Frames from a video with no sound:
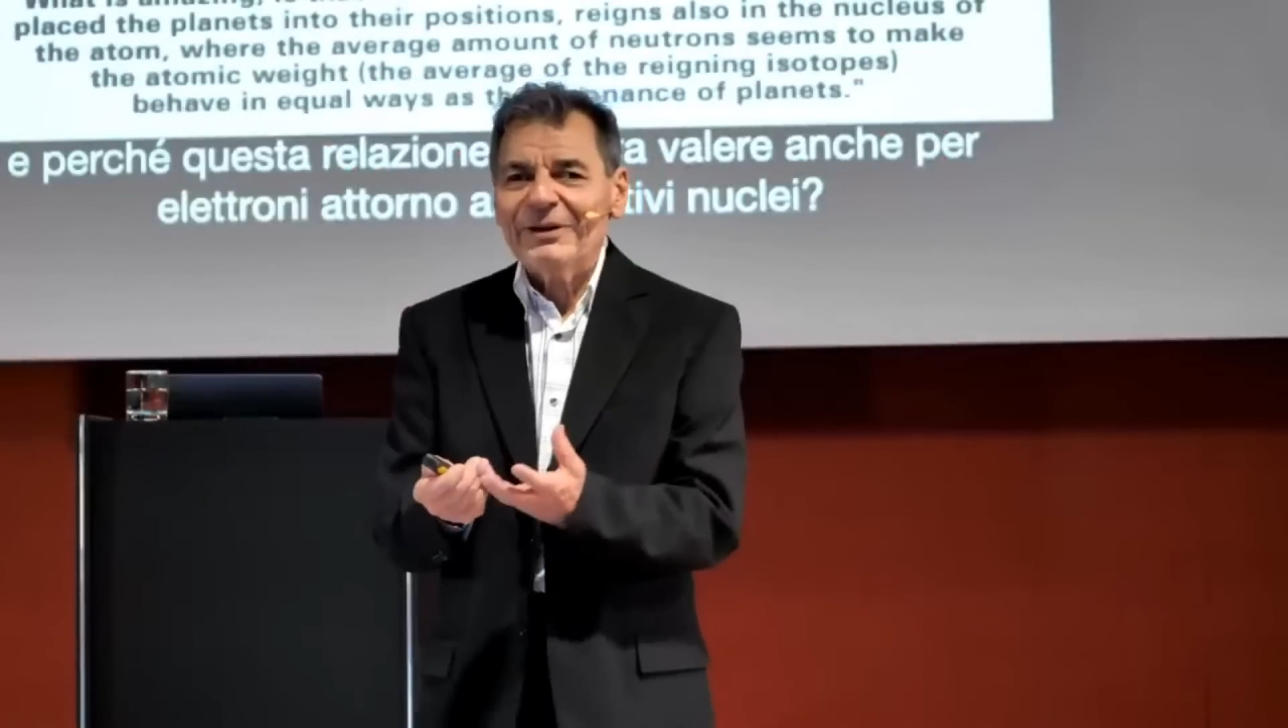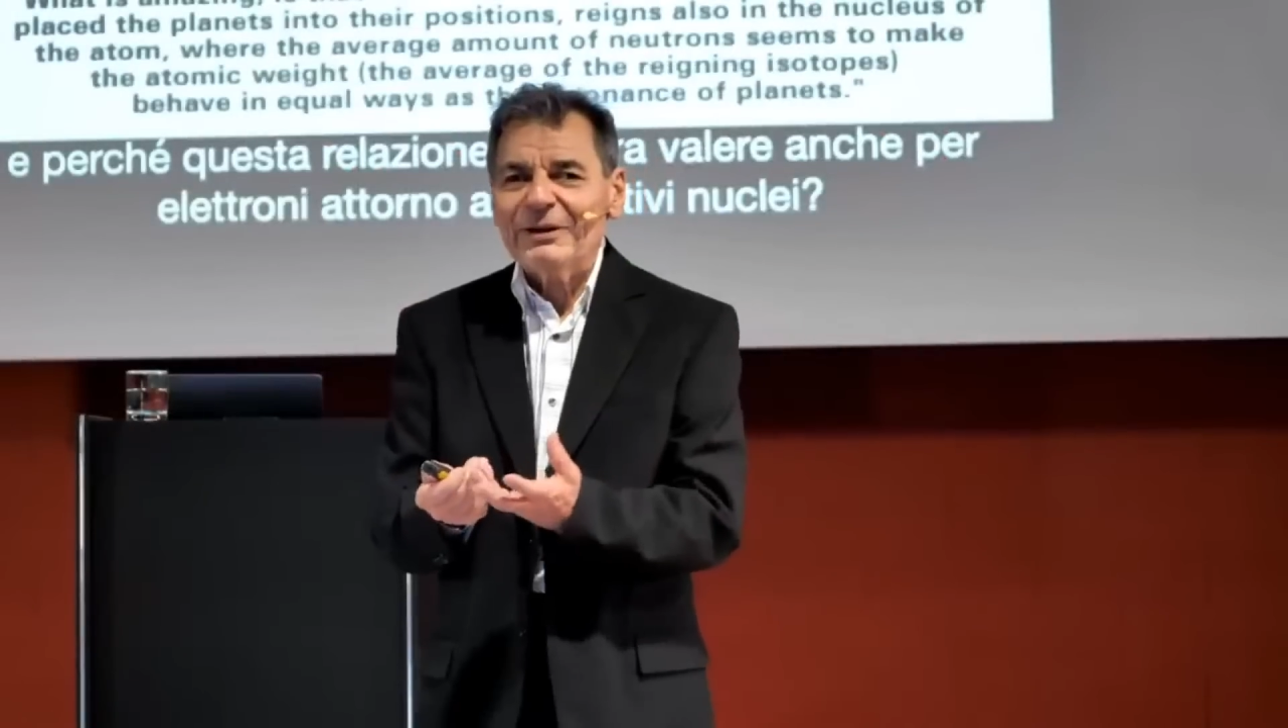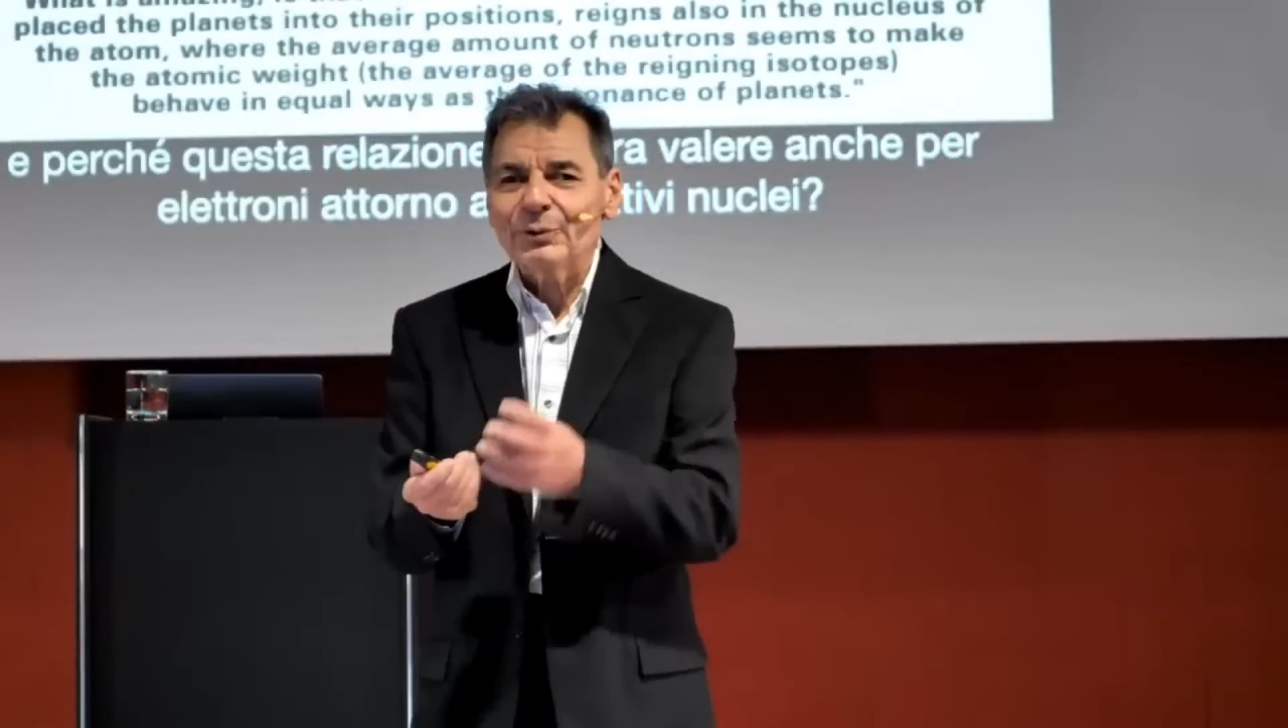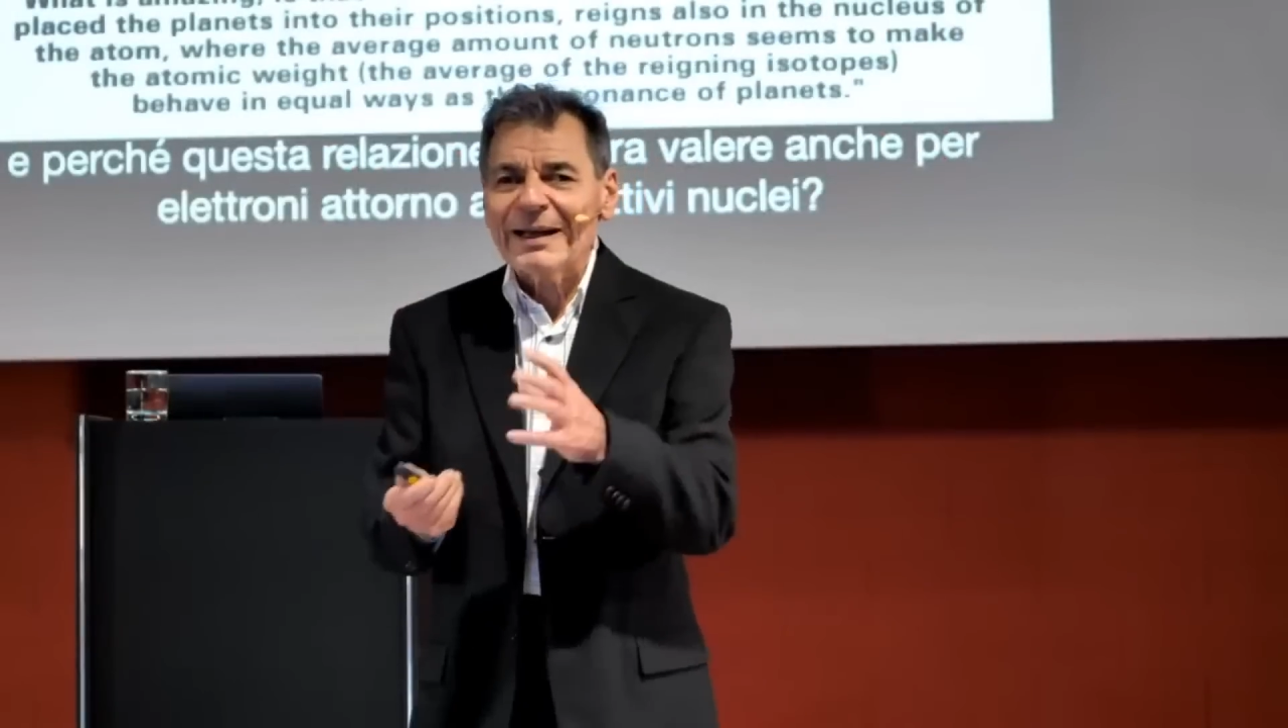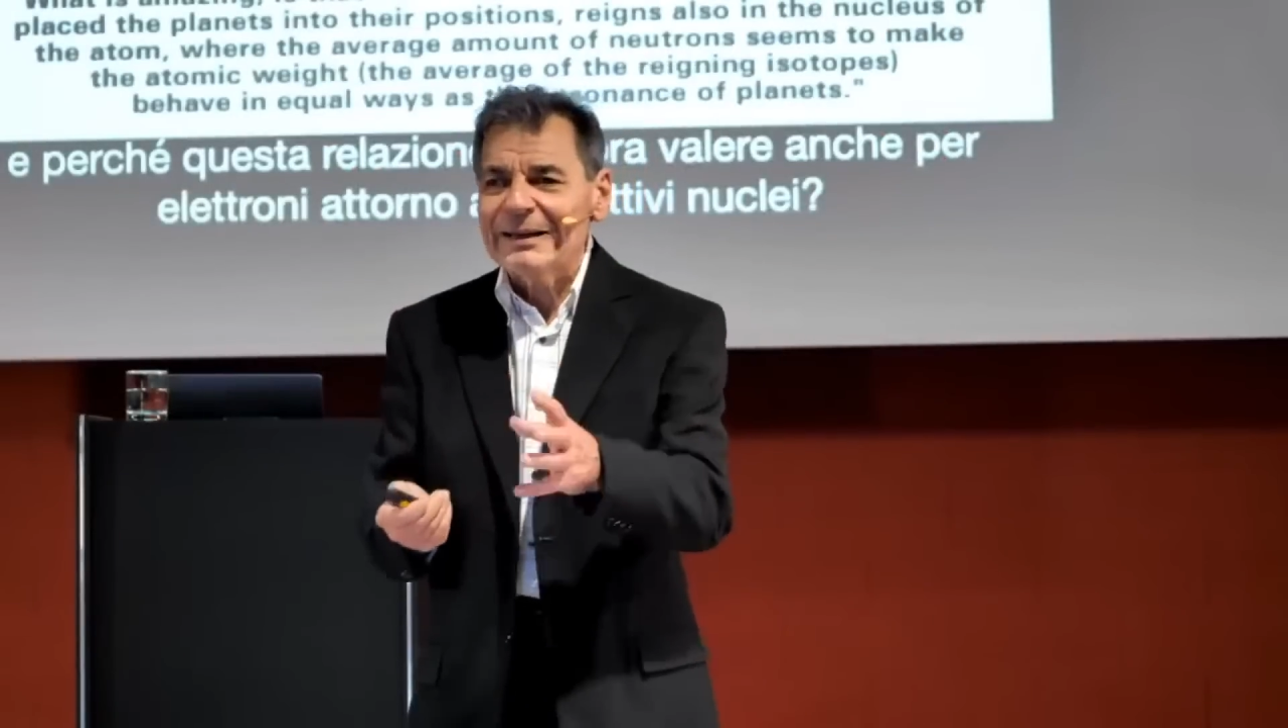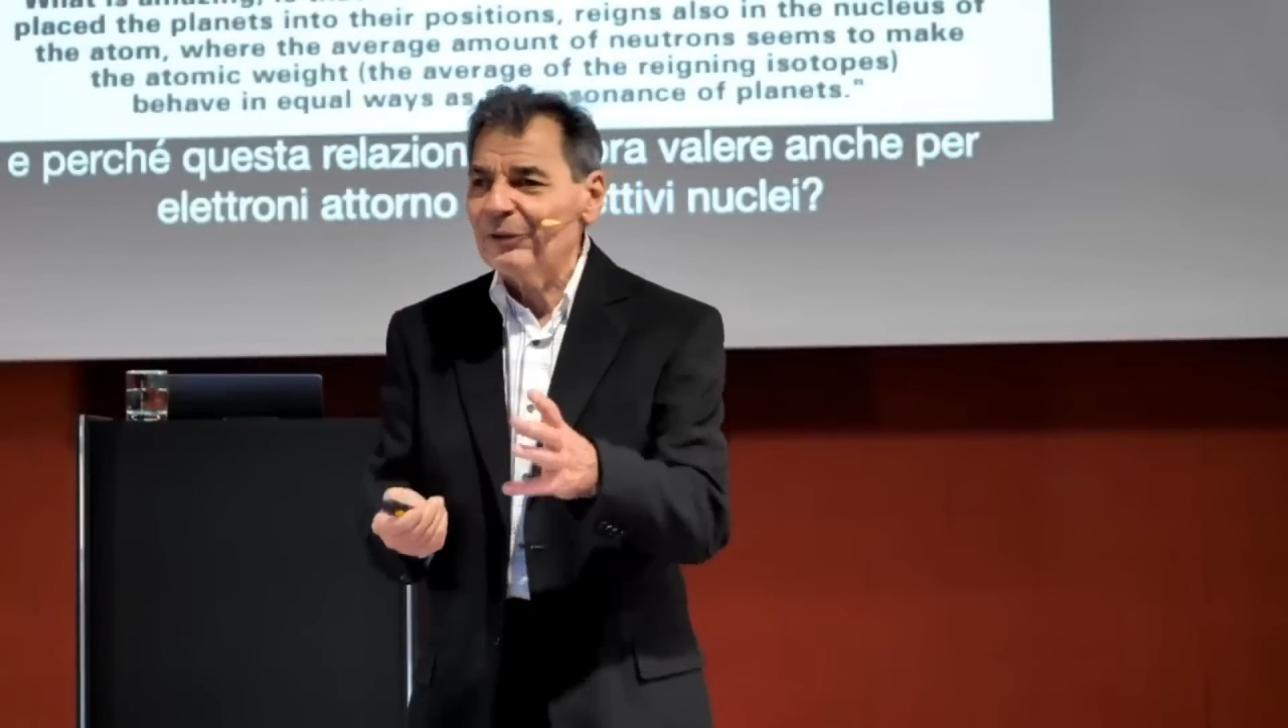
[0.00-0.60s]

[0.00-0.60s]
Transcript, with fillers: naturale